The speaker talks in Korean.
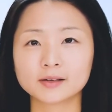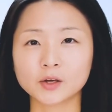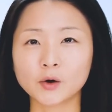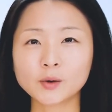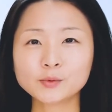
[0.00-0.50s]

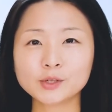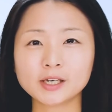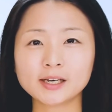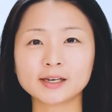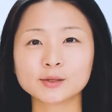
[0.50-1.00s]

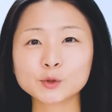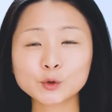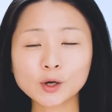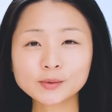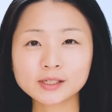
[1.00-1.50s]
여러분이
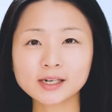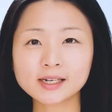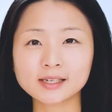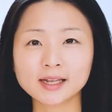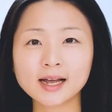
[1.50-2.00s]
수업
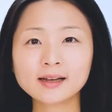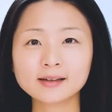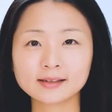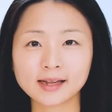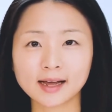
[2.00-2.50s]
시간이나
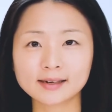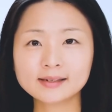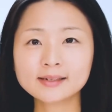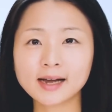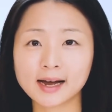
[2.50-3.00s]

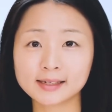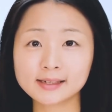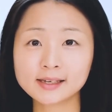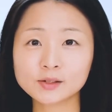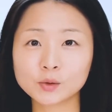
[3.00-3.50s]
다른
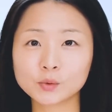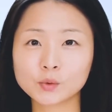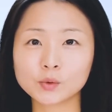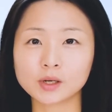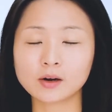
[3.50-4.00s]

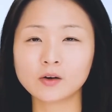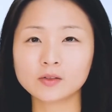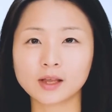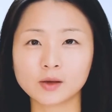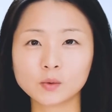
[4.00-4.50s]
강의에서도 이런
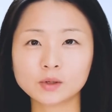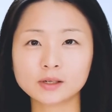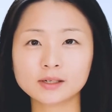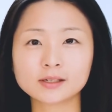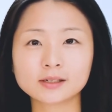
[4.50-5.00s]

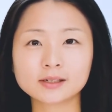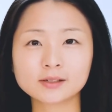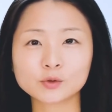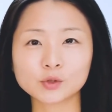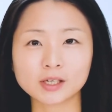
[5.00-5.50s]
내용을 들을
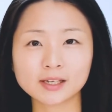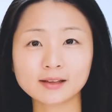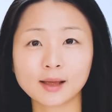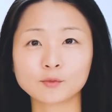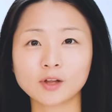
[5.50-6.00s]
수 있기
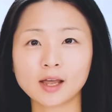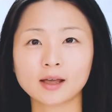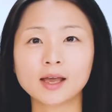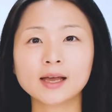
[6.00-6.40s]
때문에